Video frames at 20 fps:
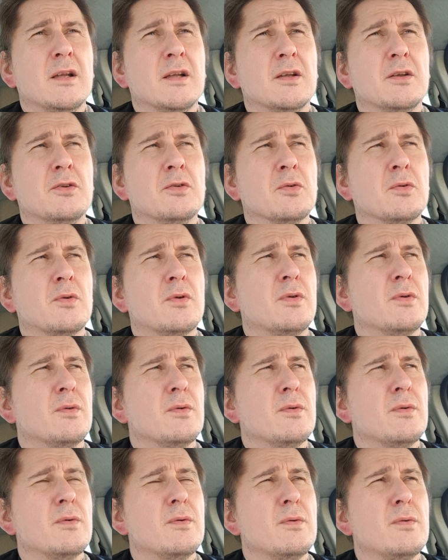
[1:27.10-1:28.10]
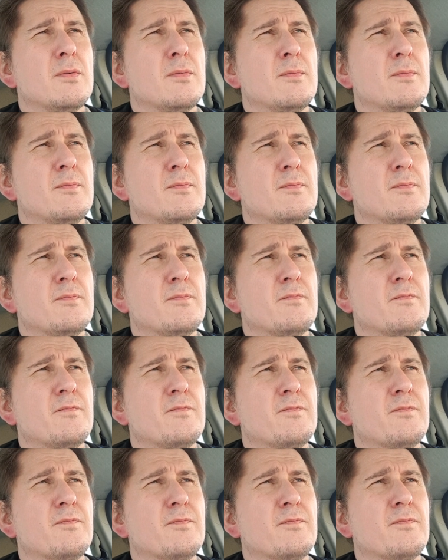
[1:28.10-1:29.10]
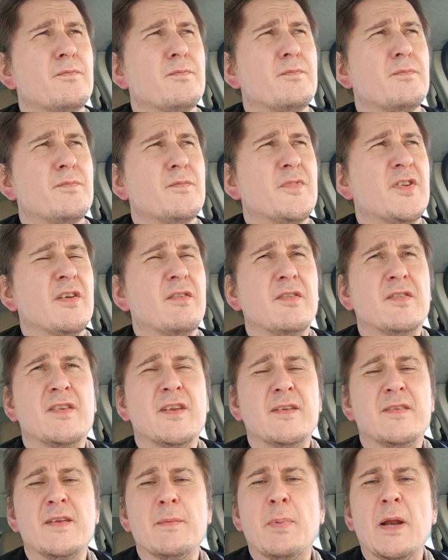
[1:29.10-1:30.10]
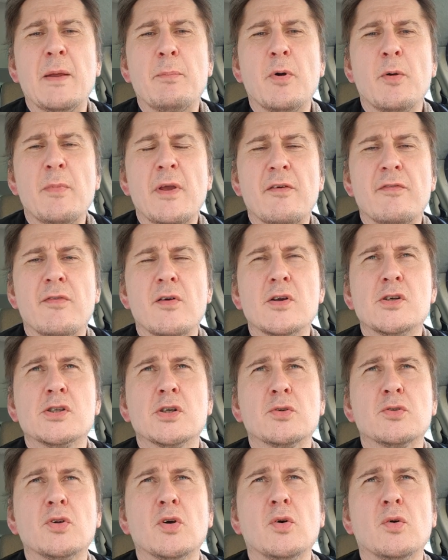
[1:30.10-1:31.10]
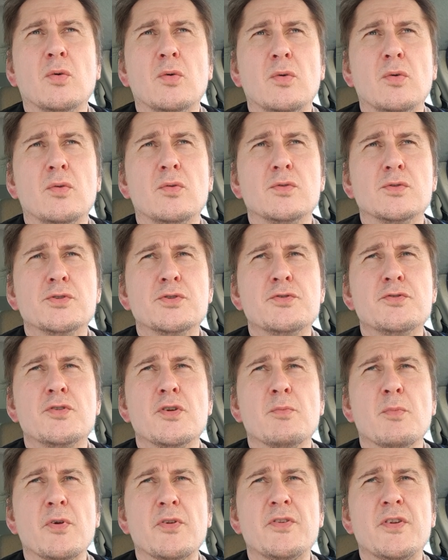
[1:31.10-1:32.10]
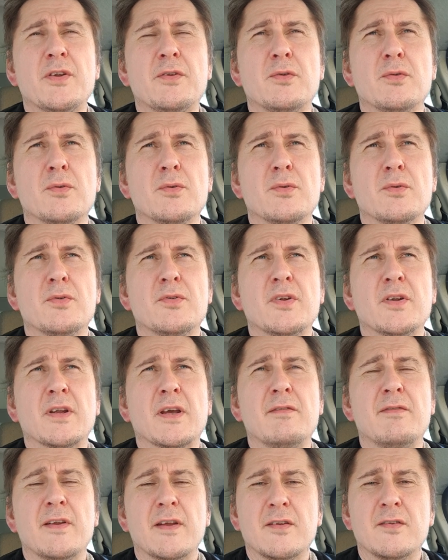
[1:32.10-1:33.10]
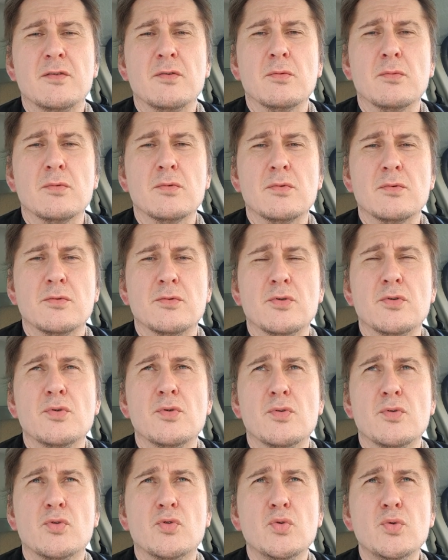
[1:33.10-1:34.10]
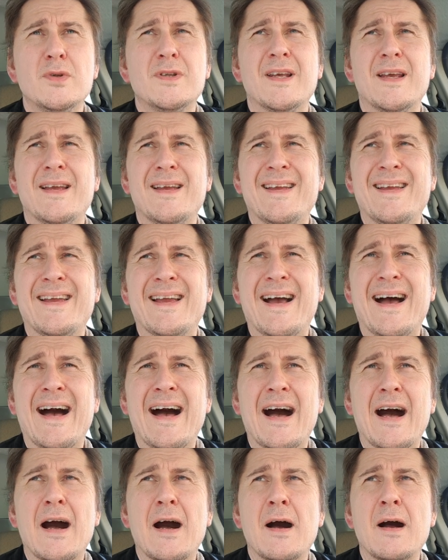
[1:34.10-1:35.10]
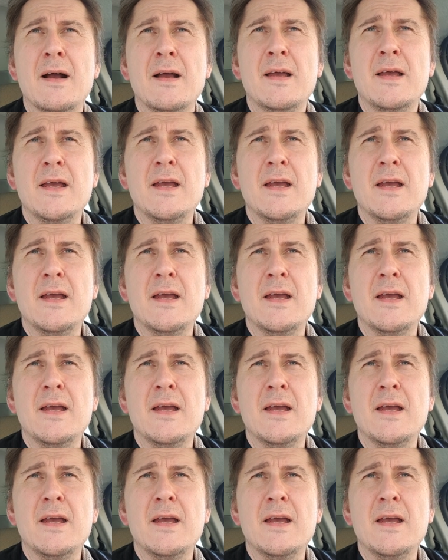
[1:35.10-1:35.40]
Donc euh, c'est pas la première fois que j'entends justement cette, cette réflexion de tout est art.